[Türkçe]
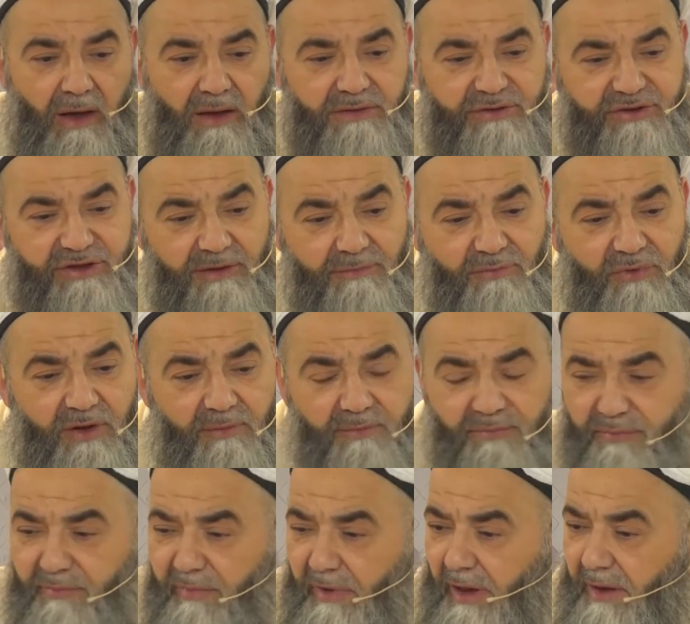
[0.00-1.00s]
Şimdi
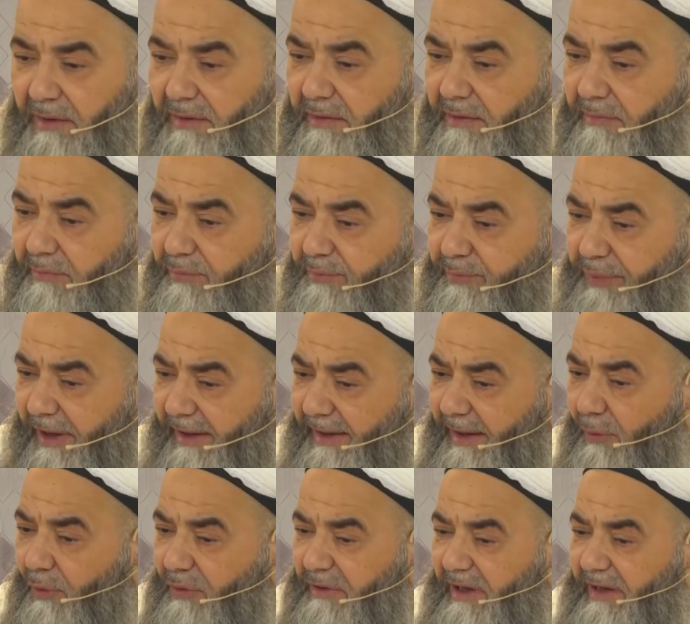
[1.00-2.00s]
e,
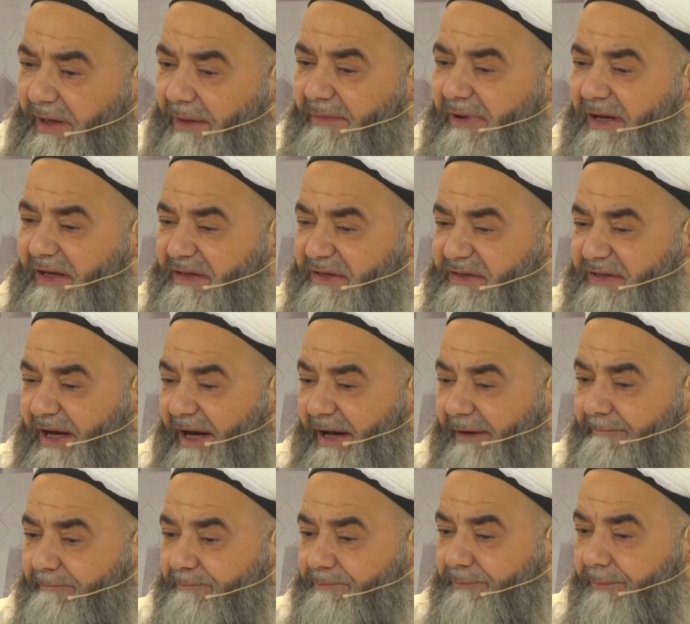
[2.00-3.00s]
para
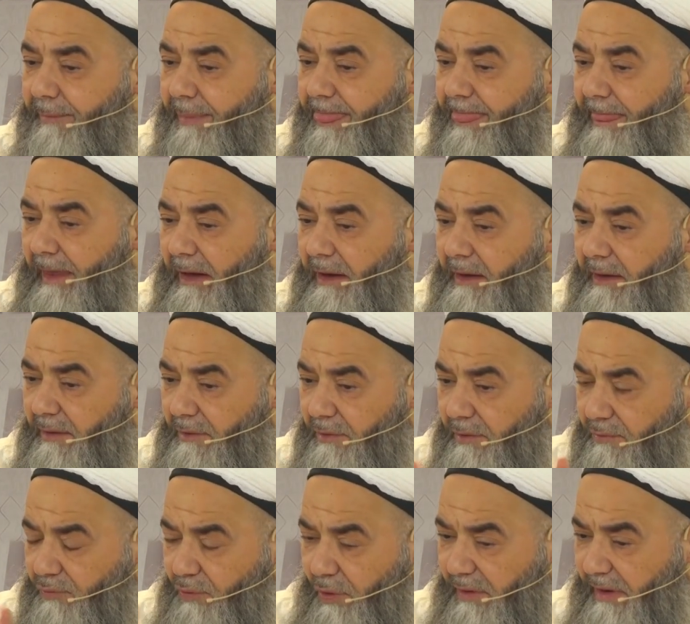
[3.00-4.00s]
ödenemeyince e,
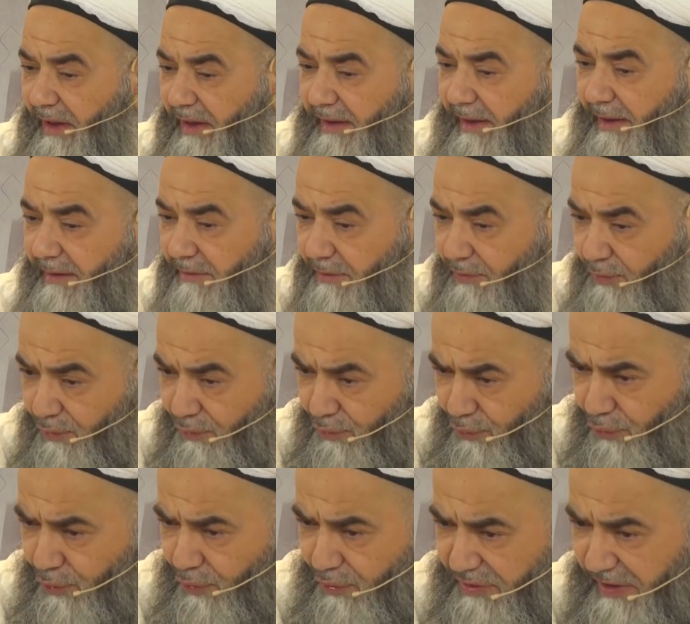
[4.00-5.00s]
dolarla
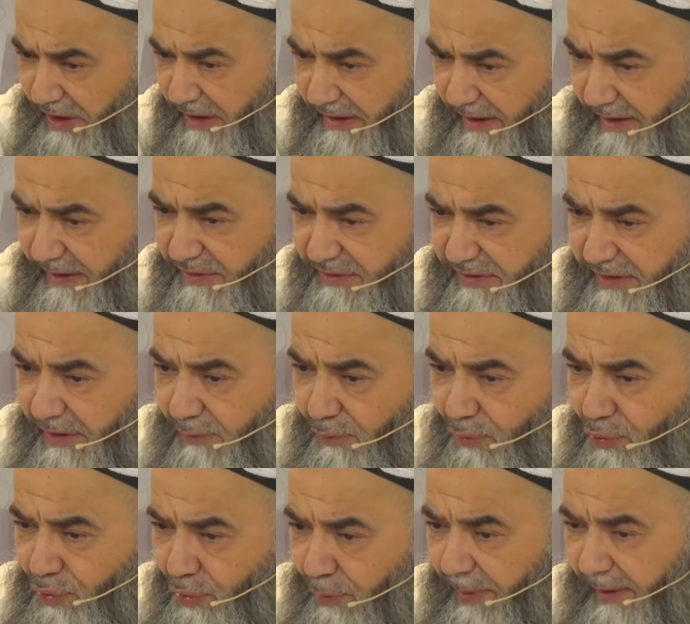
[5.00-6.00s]
rütük şeyleri işte
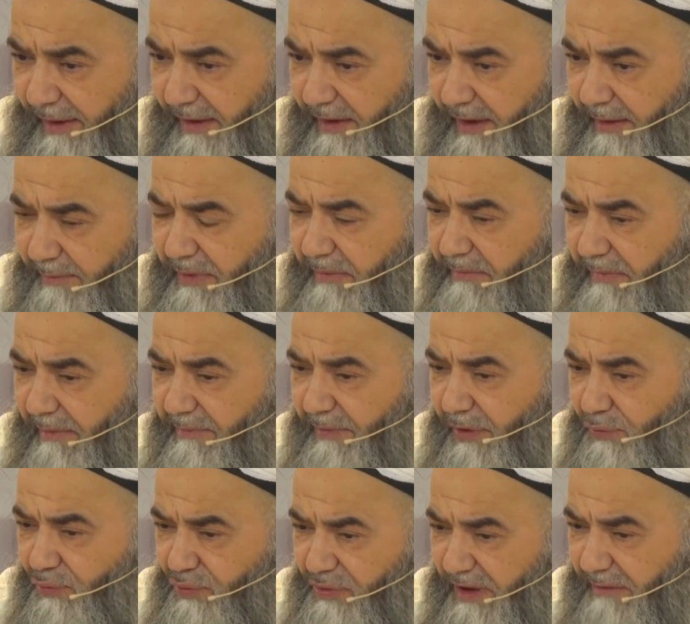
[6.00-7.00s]
uydu paralar bilmem ne
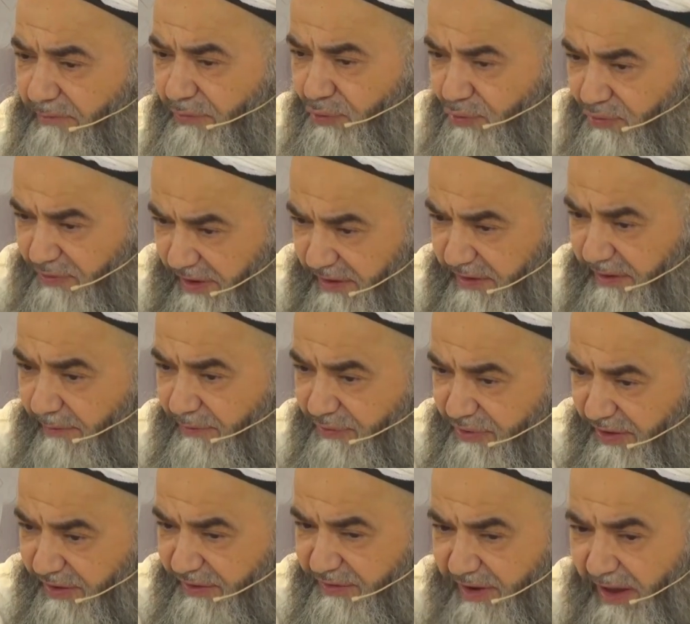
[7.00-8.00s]
170 180
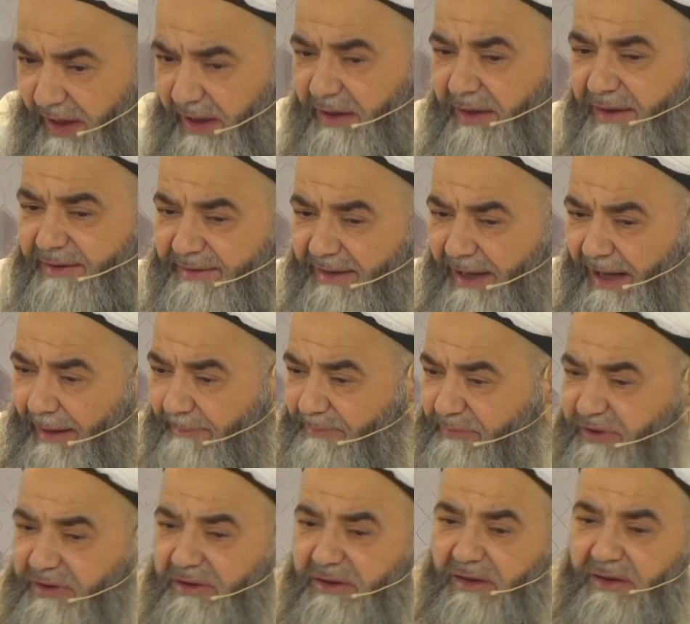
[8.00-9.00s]
çıkınca ne
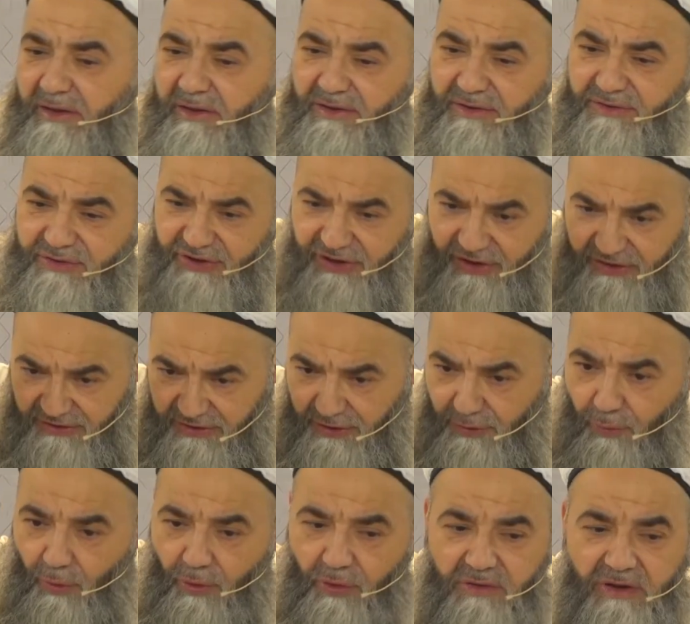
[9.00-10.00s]
yaptık?
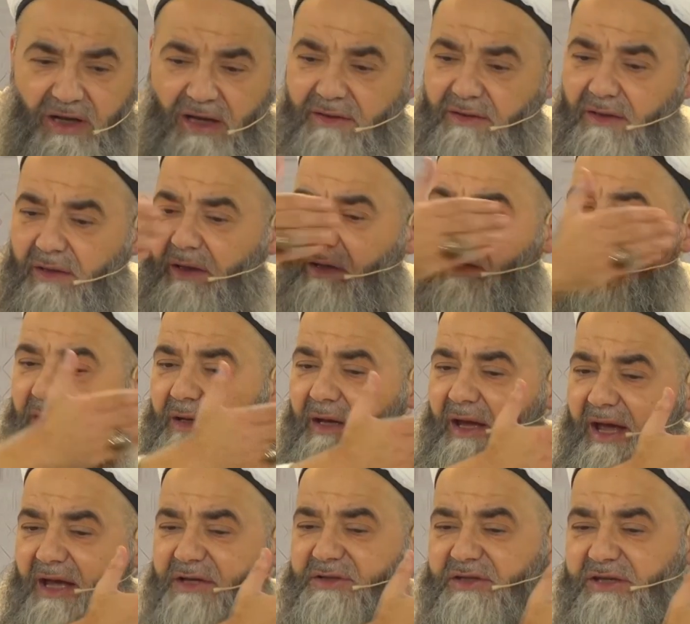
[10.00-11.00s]
Çıktık oradan
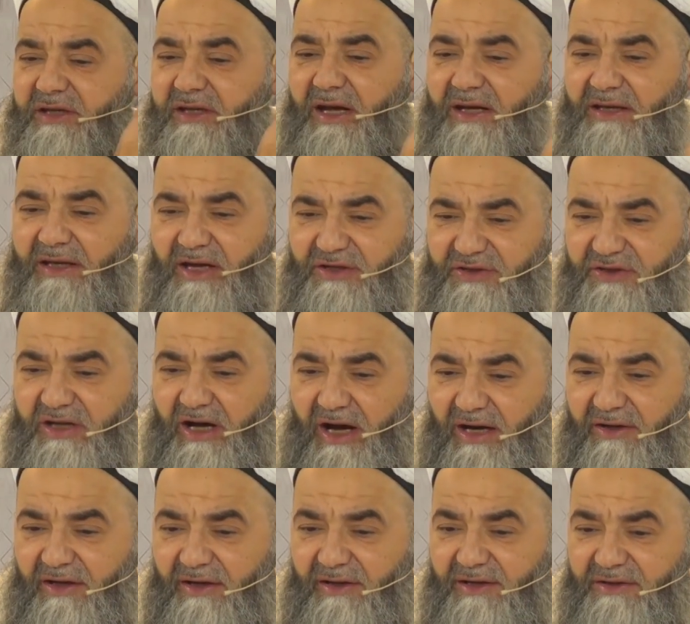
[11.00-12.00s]
HD'ye geçti
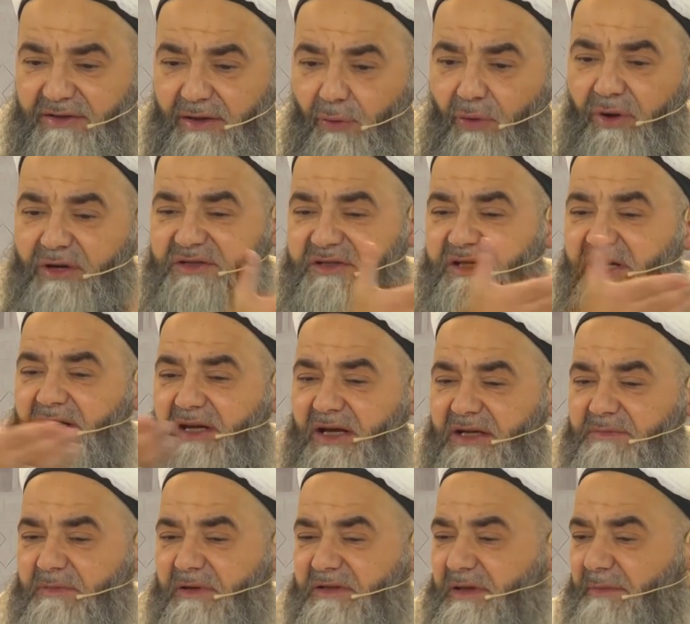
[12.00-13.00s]
arkadaşlar. O HD'ye
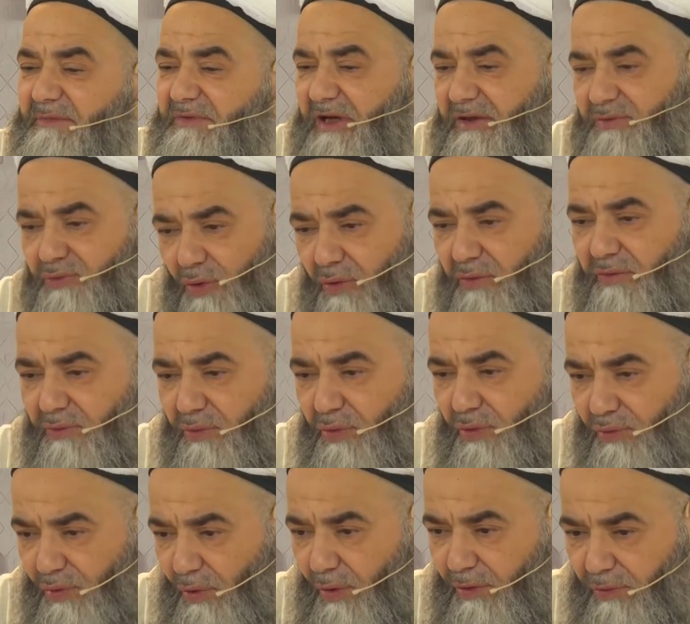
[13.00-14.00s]
geçmese bize çok
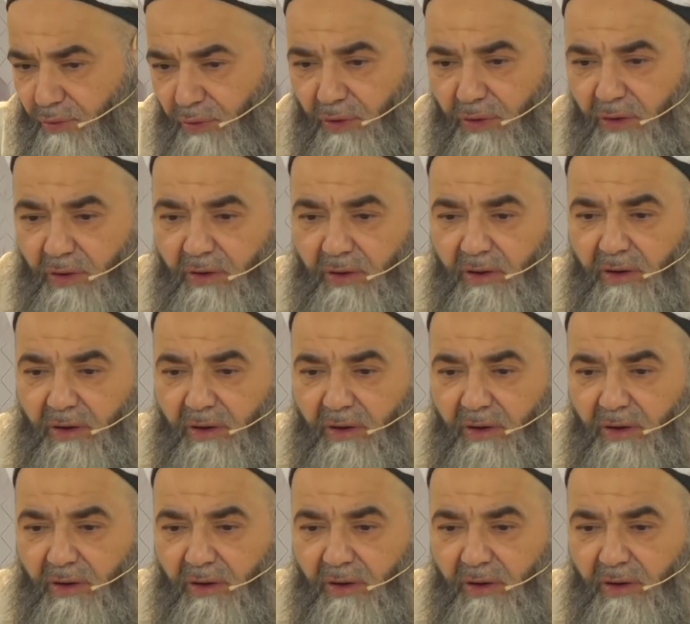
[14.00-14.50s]
kötü oldu